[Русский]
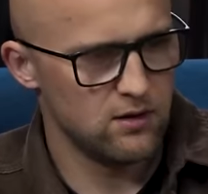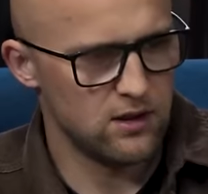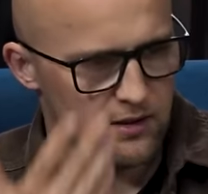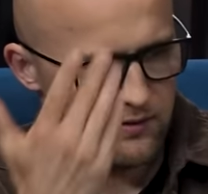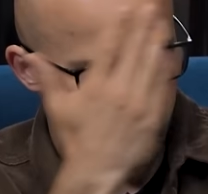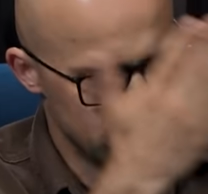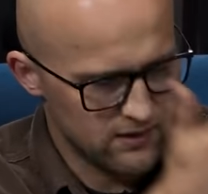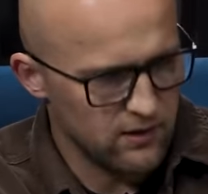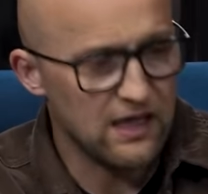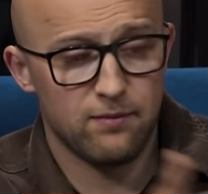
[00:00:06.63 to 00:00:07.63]
Над фото...
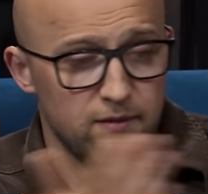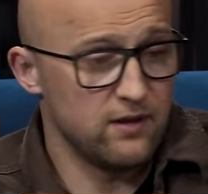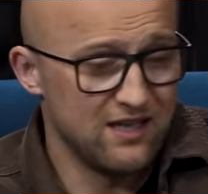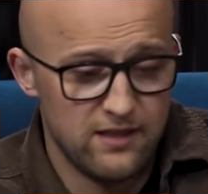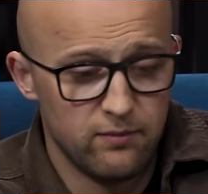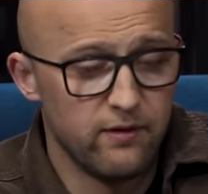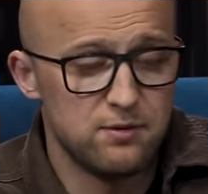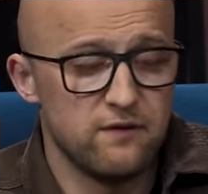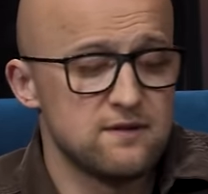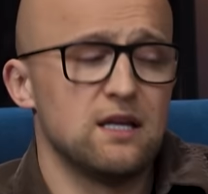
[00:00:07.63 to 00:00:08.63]
Я э, хотел бы
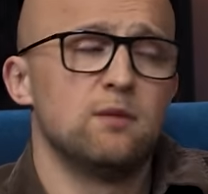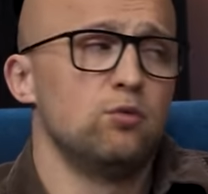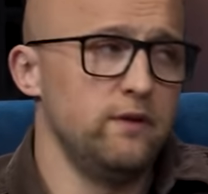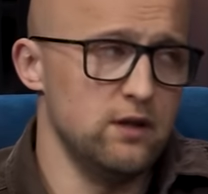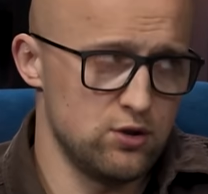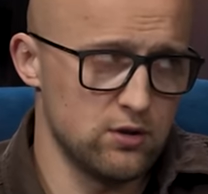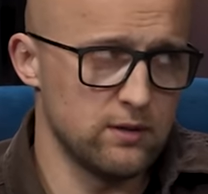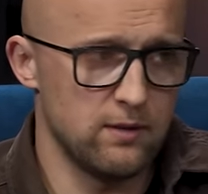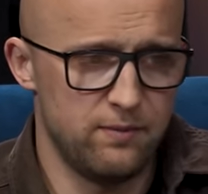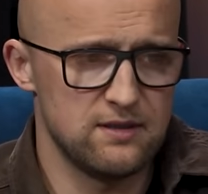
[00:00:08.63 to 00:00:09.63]
вообще в целом увидеть, что там
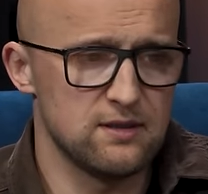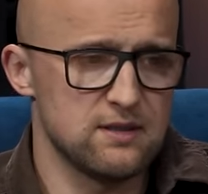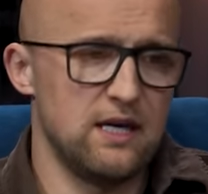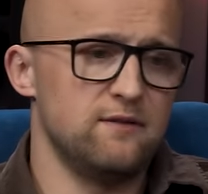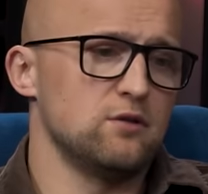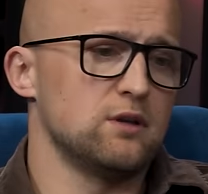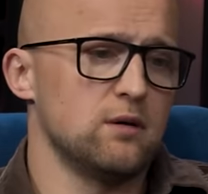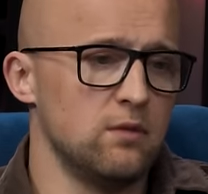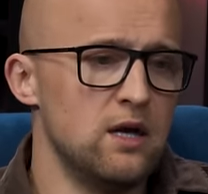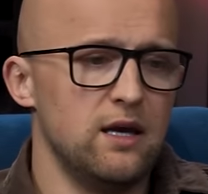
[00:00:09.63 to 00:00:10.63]
написано. Скорее всего,
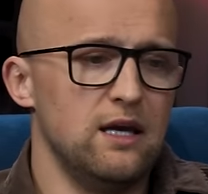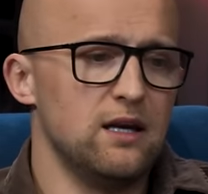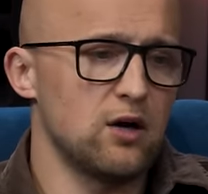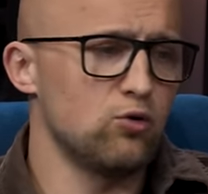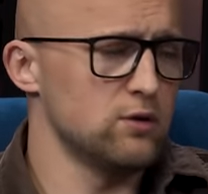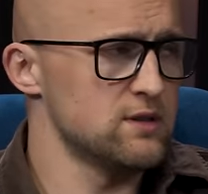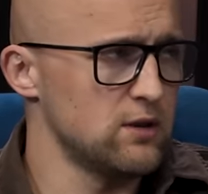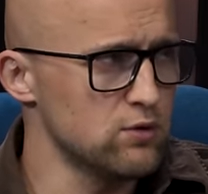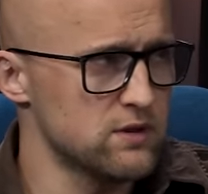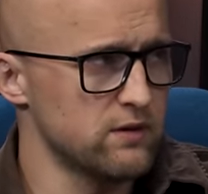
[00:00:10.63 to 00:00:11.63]
там или какой-то
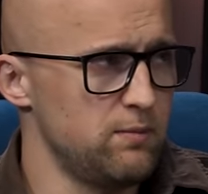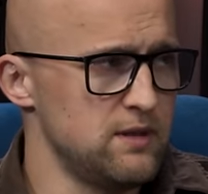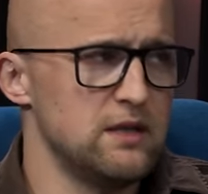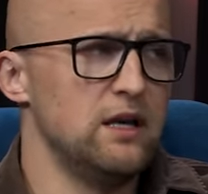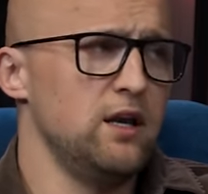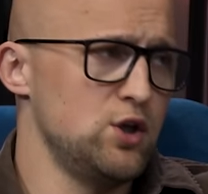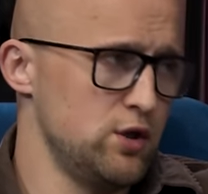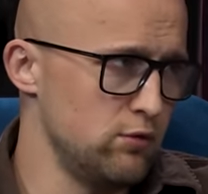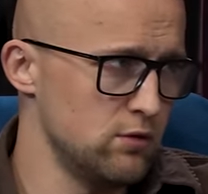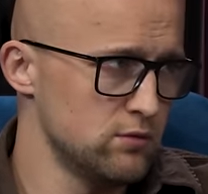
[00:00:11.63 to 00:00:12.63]
занос написано, или
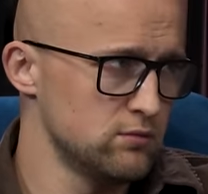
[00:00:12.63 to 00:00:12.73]
ничего.